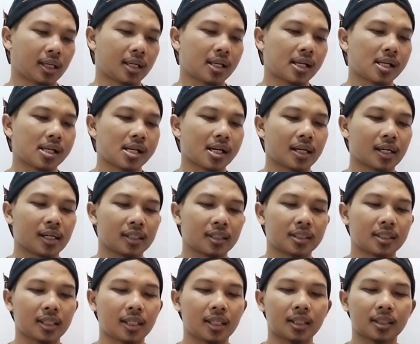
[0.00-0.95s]

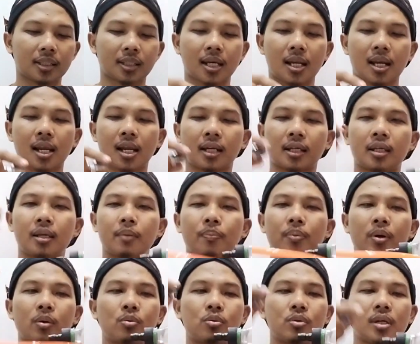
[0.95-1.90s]
dikeresik sekali lagi
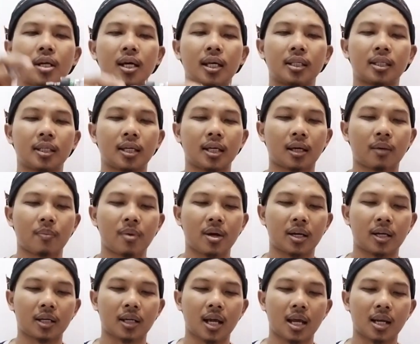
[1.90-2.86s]
penggunaannya
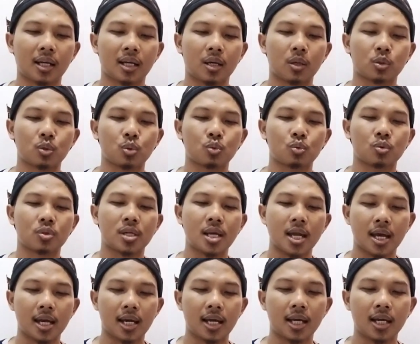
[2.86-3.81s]
kemarin karena
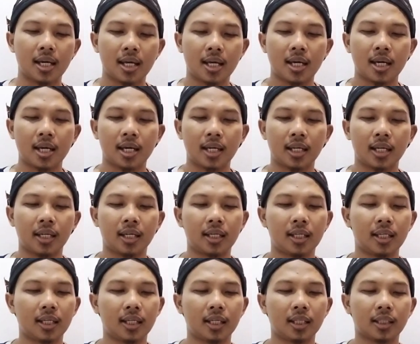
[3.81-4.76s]
sudah
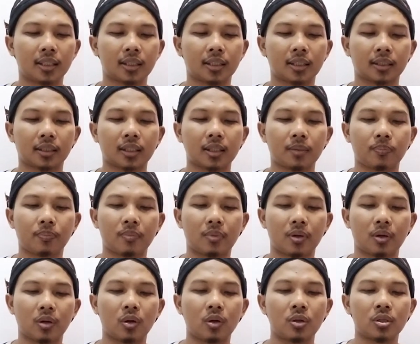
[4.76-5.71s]
ini tetap
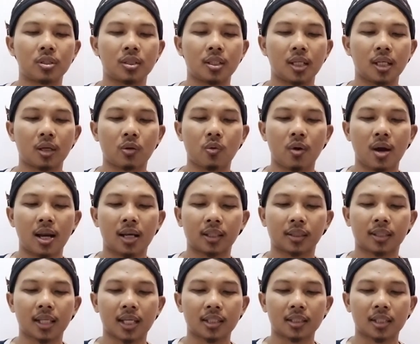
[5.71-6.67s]
nozzle
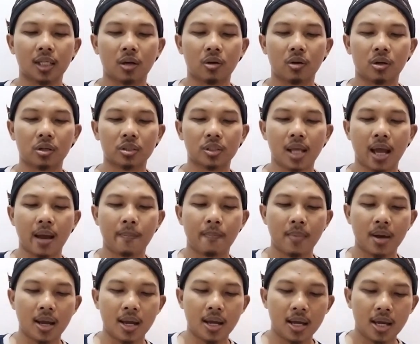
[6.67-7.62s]
kualitas Allah
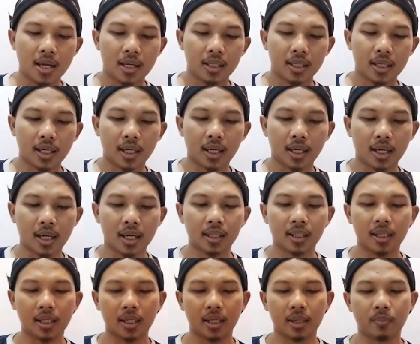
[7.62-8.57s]
sama yang
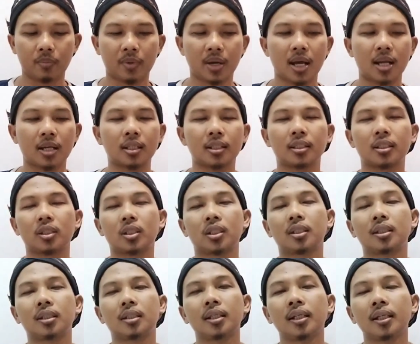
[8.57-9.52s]
akan kirimkan
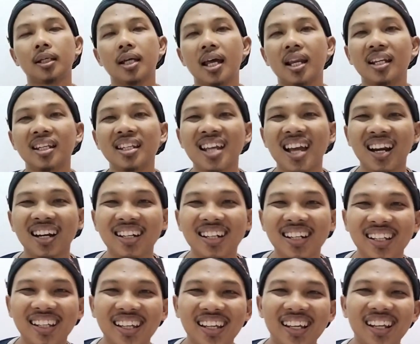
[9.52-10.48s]
dengan
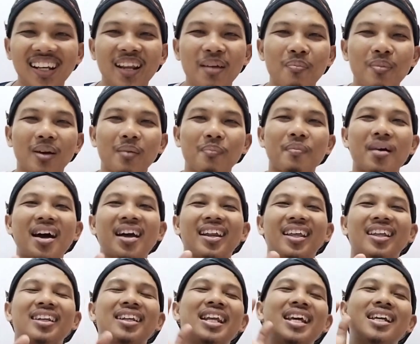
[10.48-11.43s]
yang dikirim
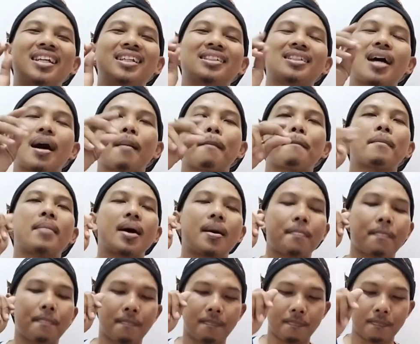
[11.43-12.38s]
kemarin
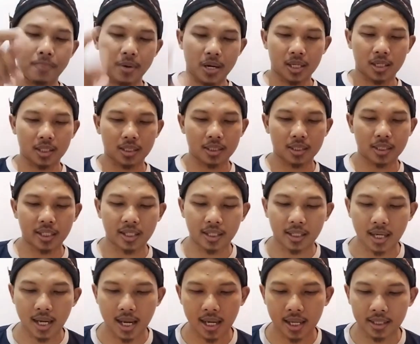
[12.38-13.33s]
sama plek
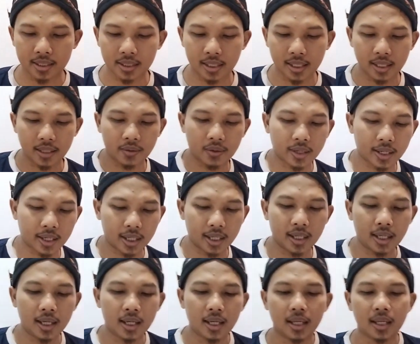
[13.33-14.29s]
cetakannya
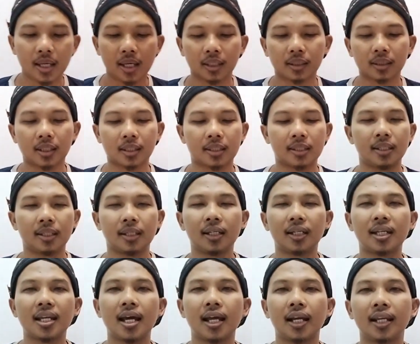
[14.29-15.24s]
oke yang
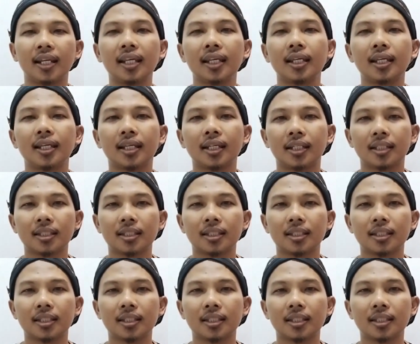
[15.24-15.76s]
terdiri dari